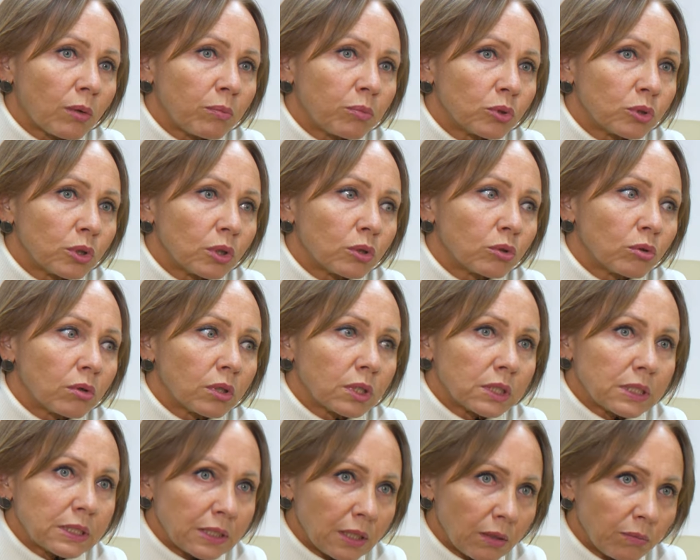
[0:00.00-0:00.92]
работать
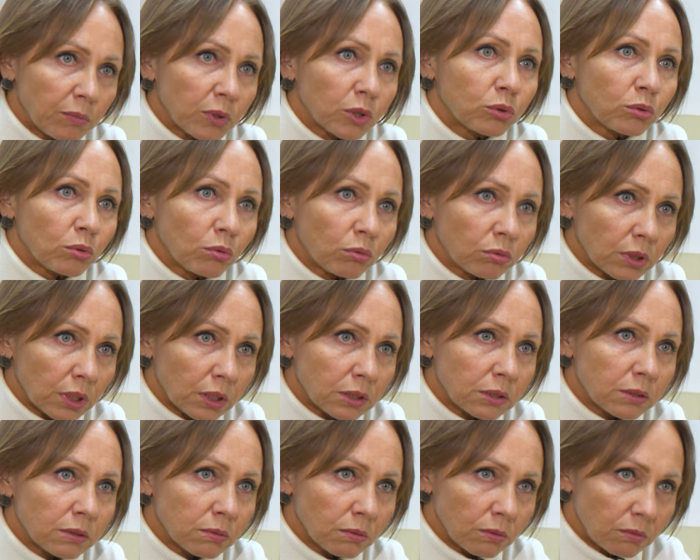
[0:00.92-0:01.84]
только с теми, кто у
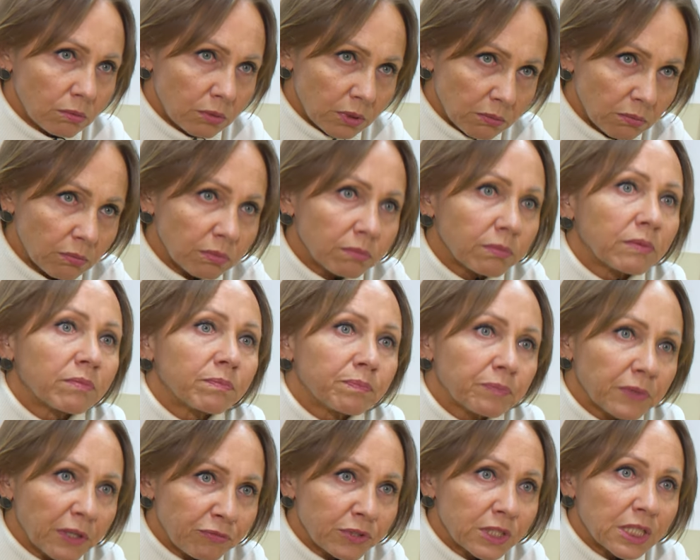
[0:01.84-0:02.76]
нас
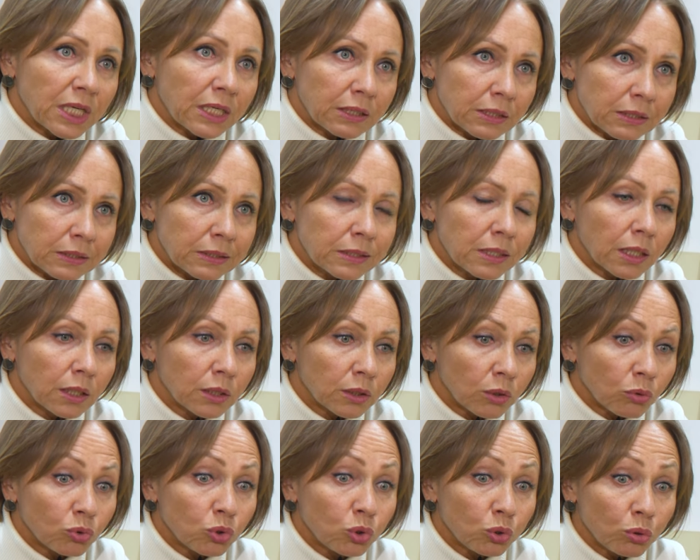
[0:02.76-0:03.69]
официально состоит
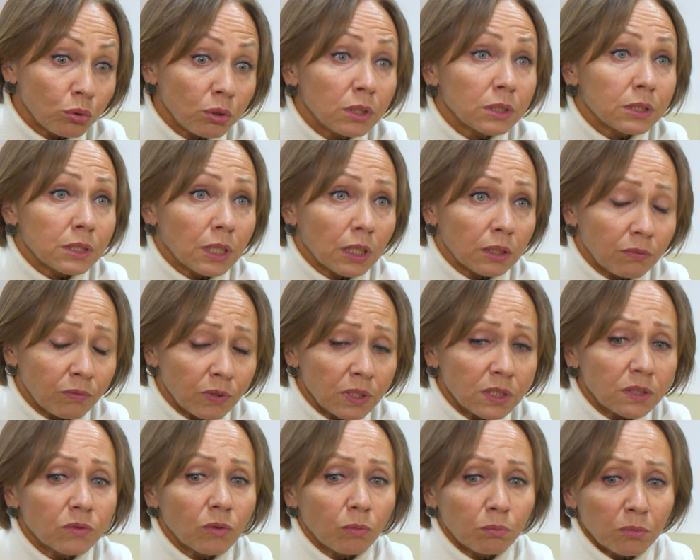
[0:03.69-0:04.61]
на учете,
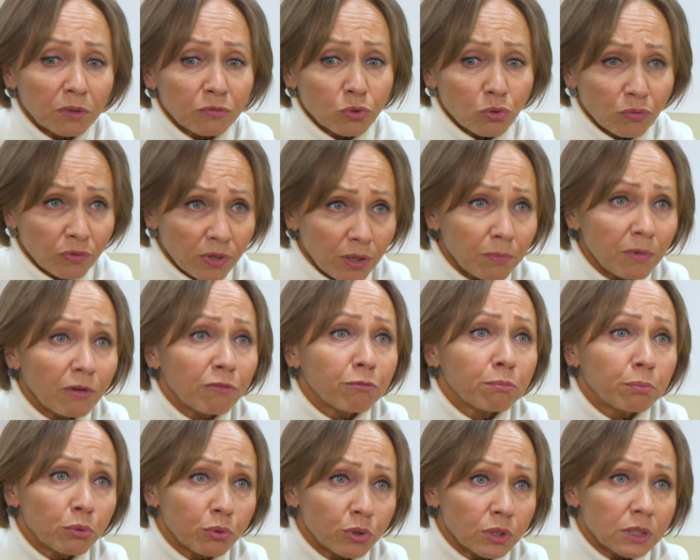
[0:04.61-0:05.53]
соответственно, мы все время в
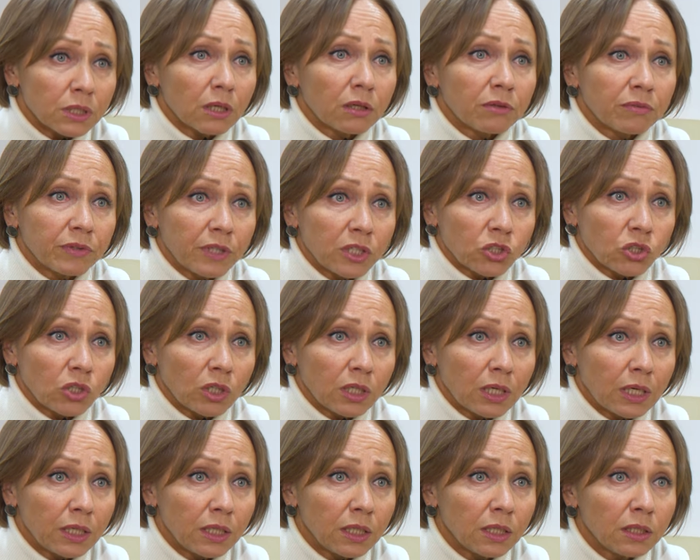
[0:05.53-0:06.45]
поисках внешних
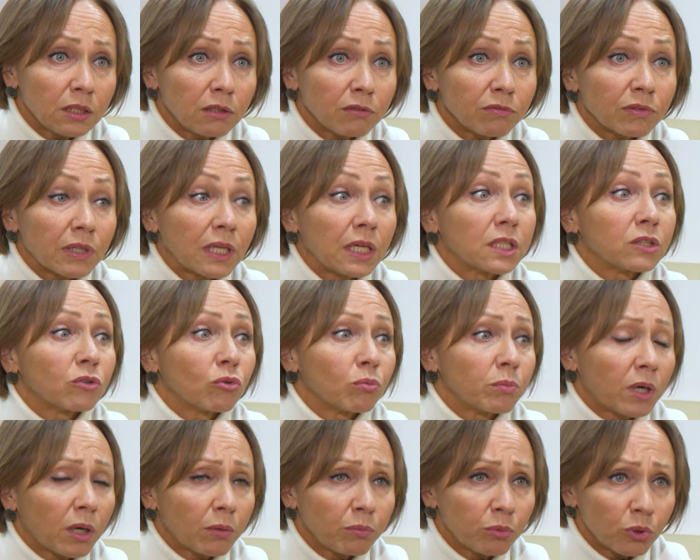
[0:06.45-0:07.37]
клиентов. Для этого
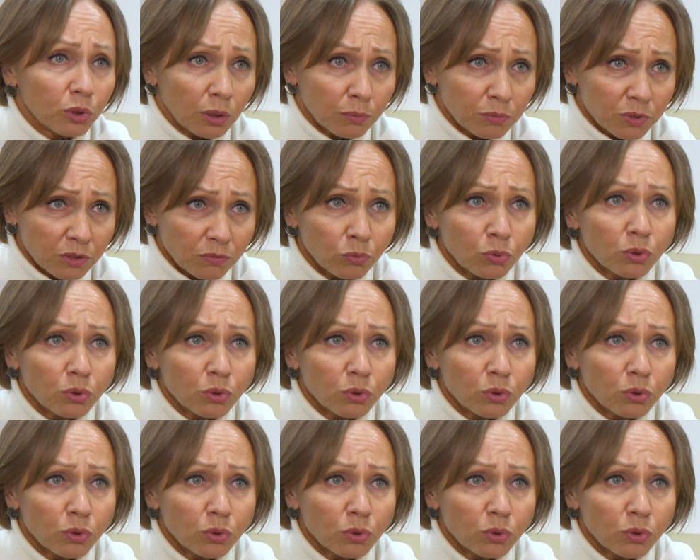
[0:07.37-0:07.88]
мы работаем с